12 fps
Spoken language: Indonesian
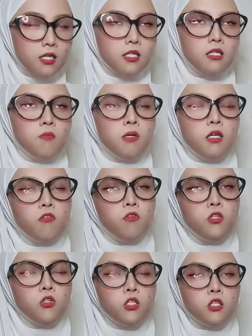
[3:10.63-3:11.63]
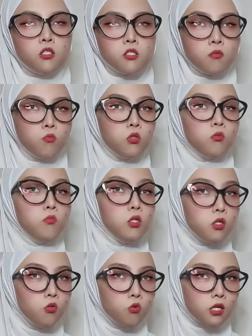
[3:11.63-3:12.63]
di mana videonya tersebut
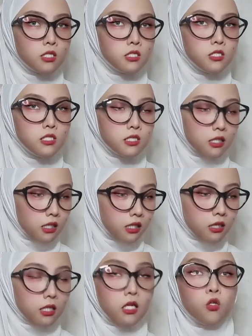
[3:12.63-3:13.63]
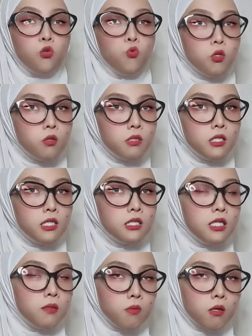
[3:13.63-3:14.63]
berdurasi sekitar 2 menit
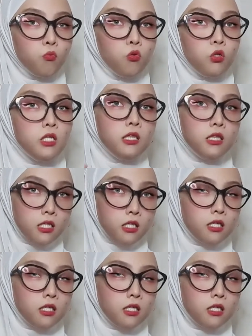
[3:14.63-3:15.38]
50 detik